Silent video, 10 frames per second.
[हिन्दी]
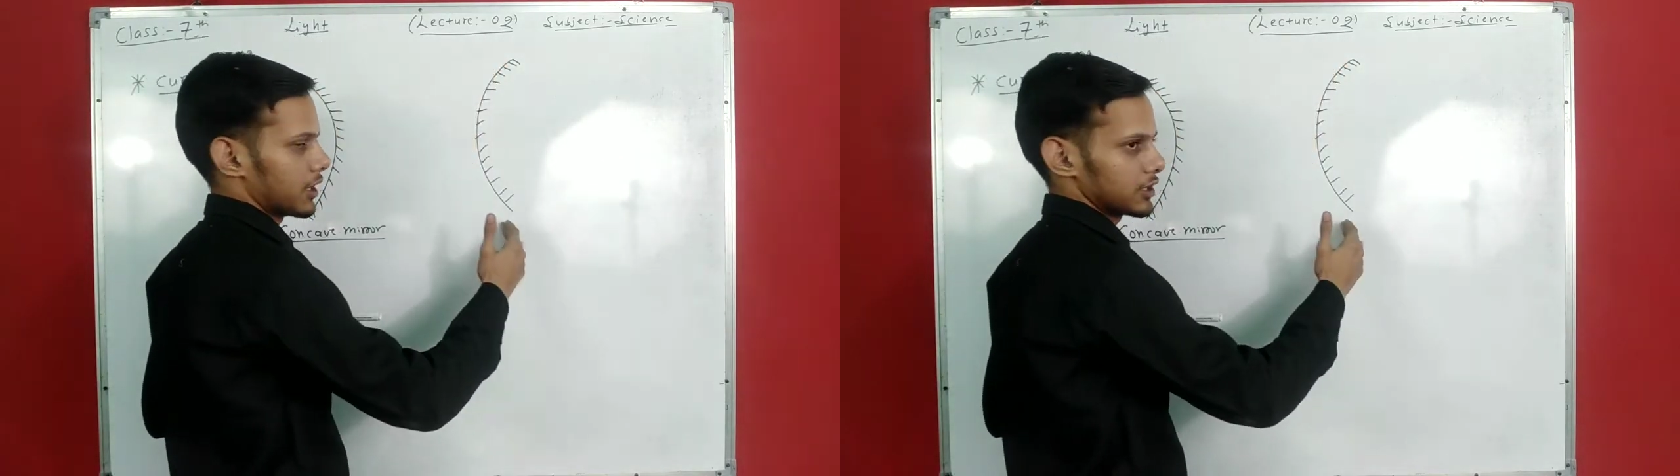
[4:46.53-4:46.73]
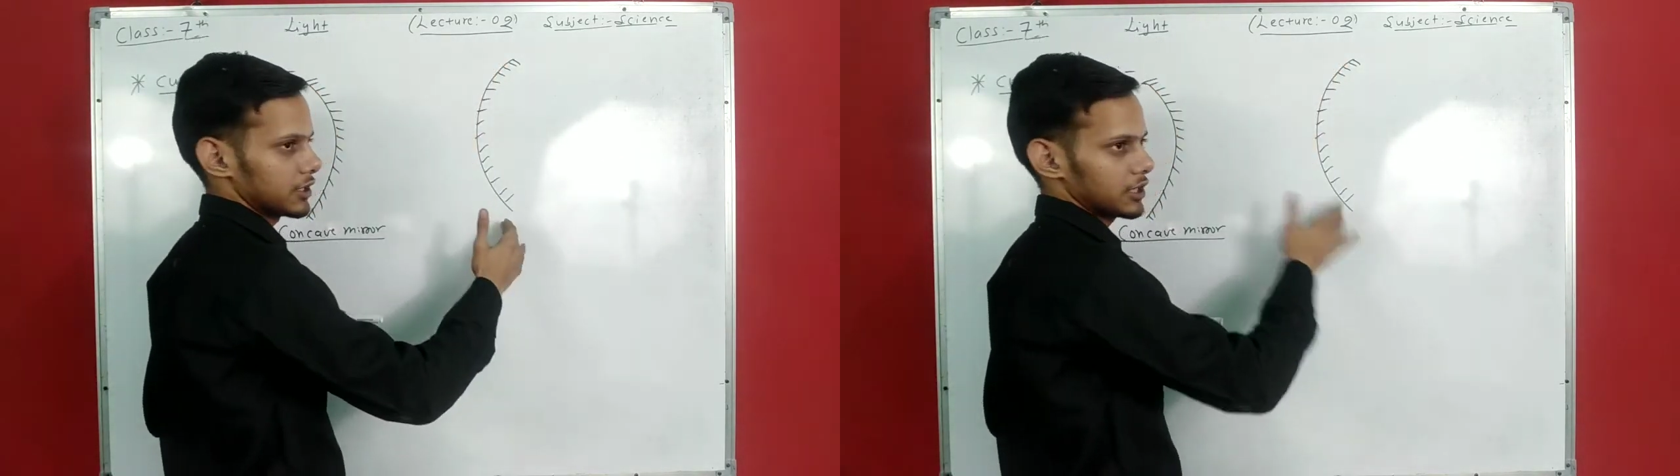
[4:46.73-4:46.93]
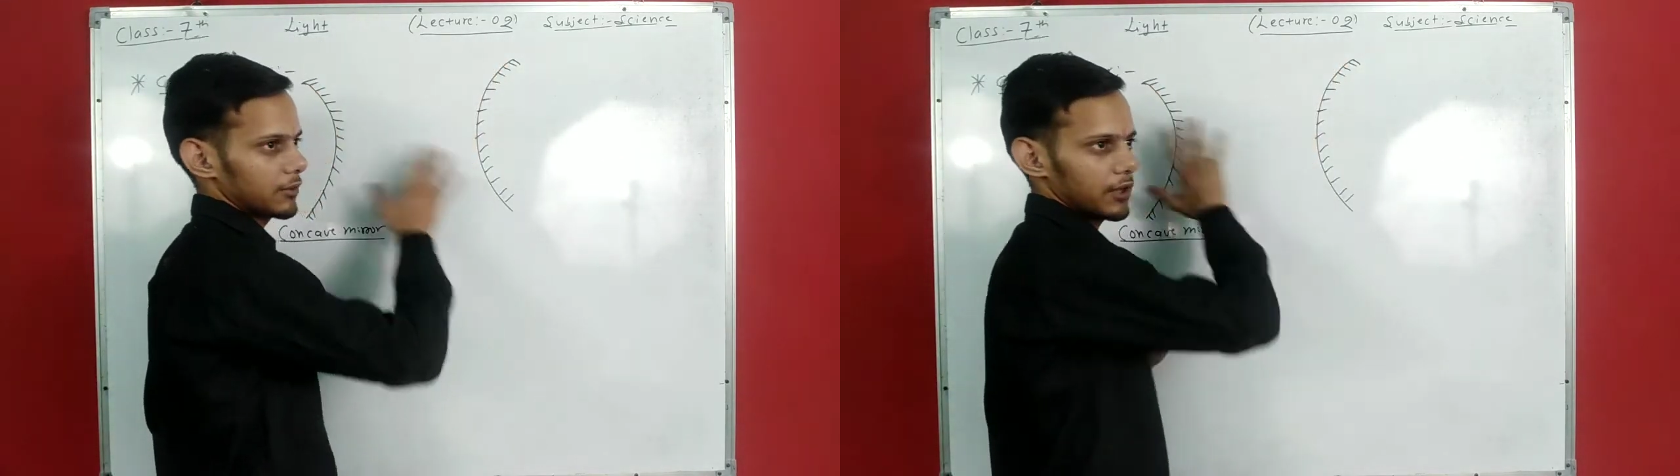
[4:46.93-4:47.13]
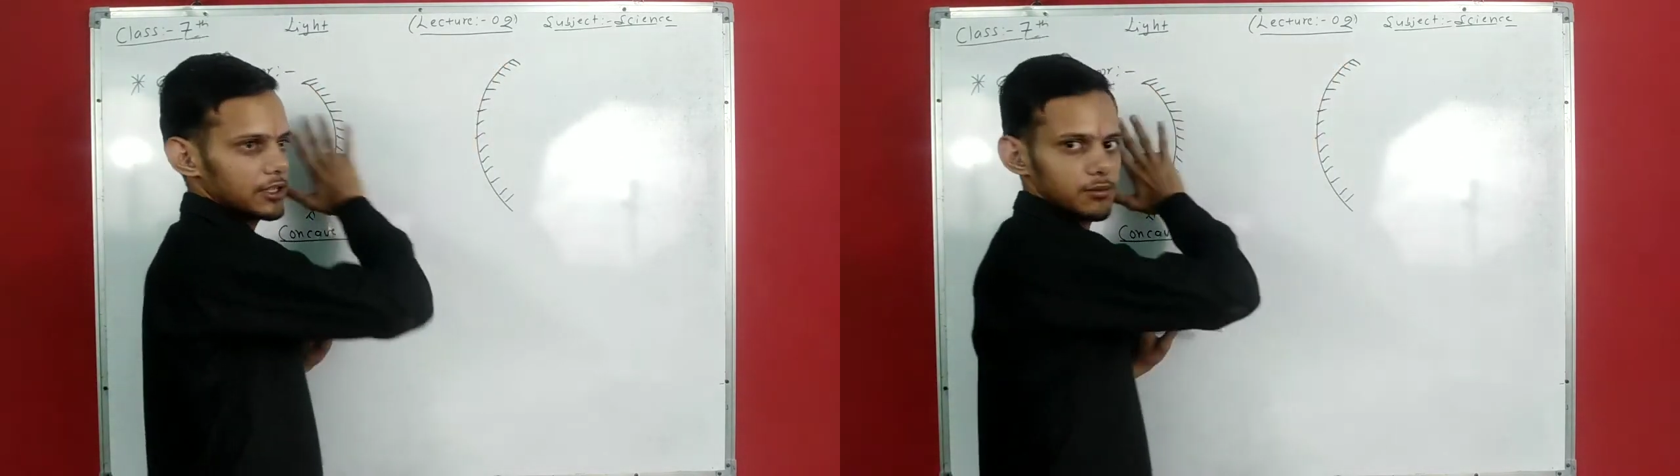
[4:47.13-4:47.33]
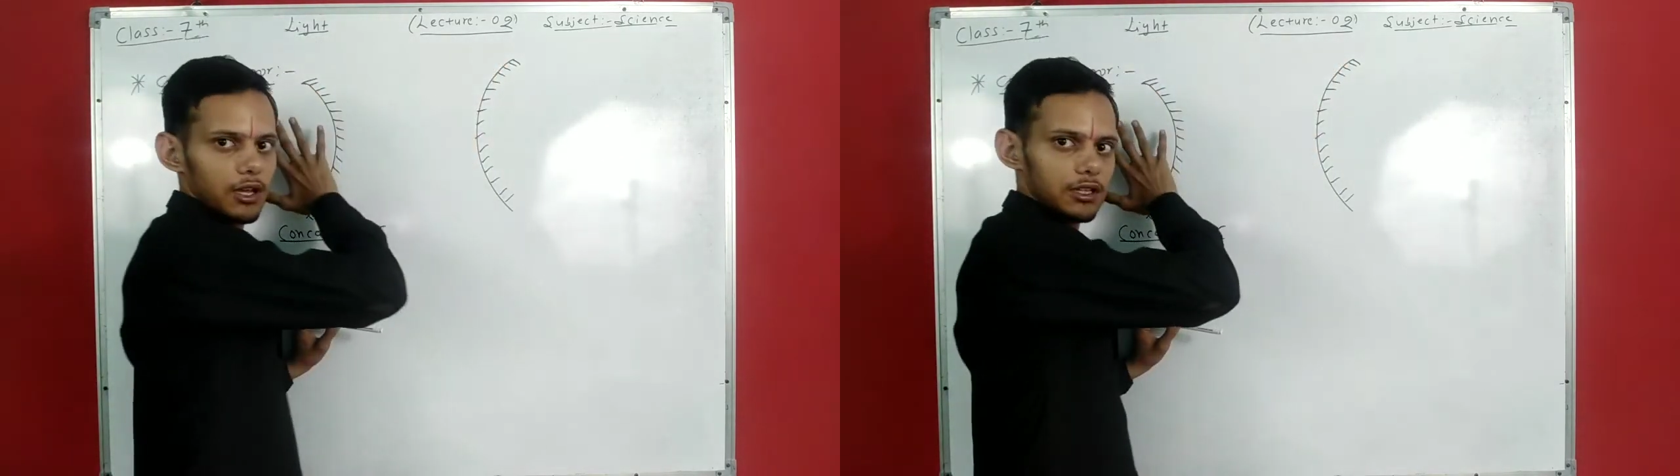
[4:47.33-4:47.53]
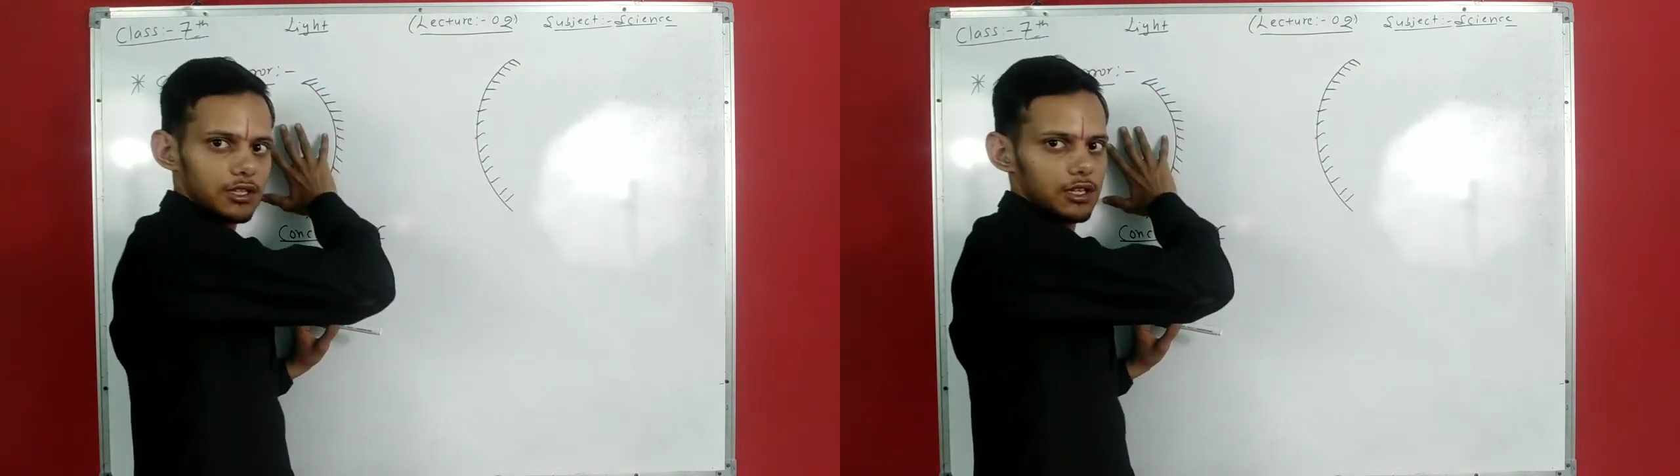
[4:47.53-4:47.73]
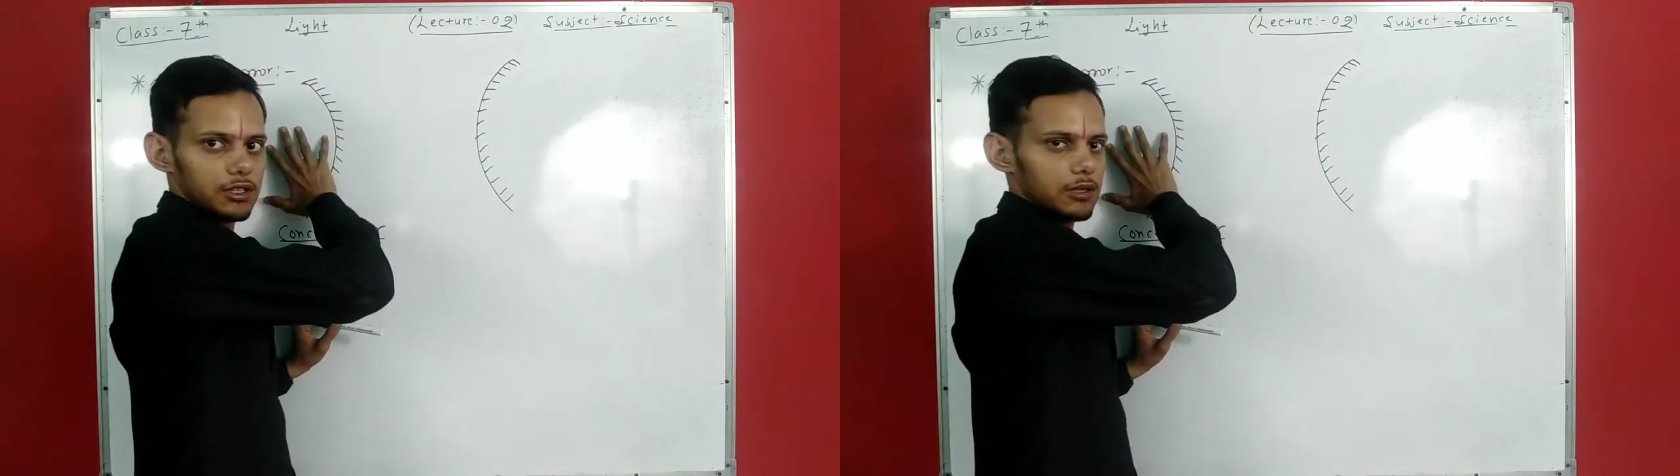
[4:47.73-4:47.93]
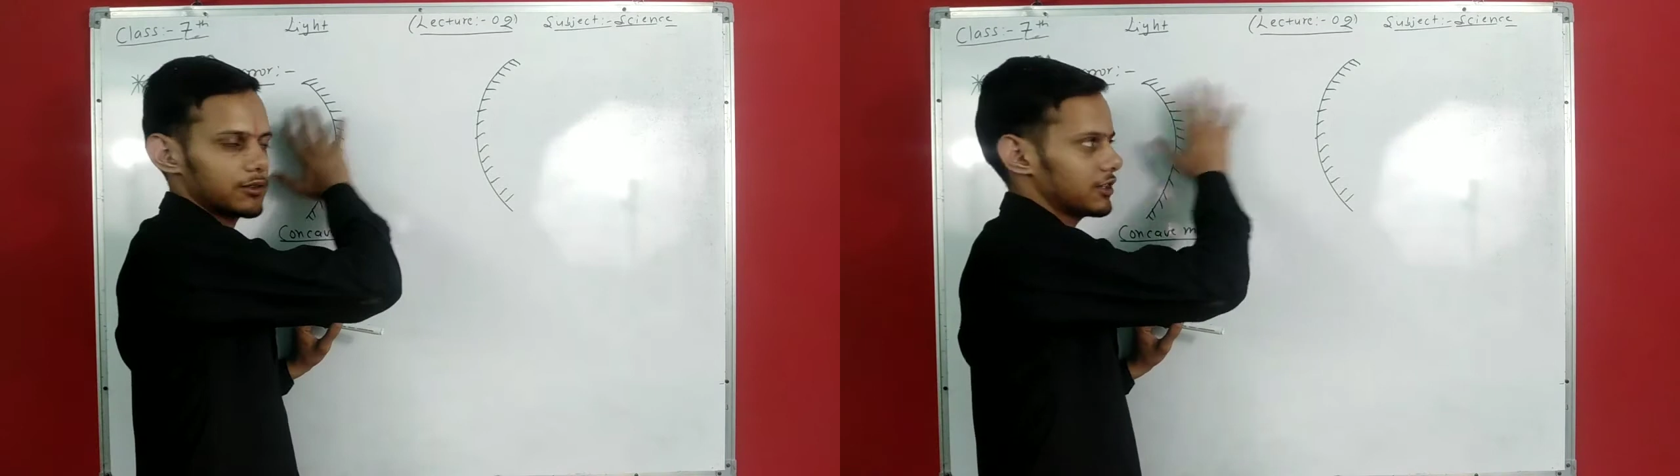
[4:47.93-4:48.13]
बाहर की तरफ है इसमें अंदर की
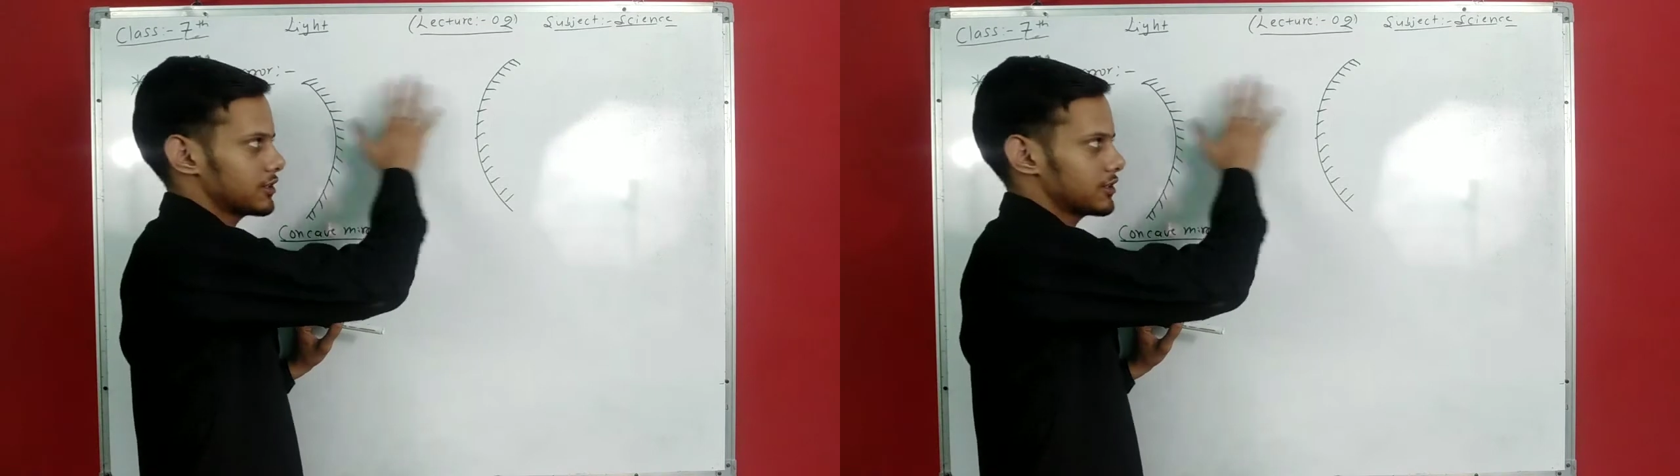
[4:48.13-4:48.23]
तरफ थी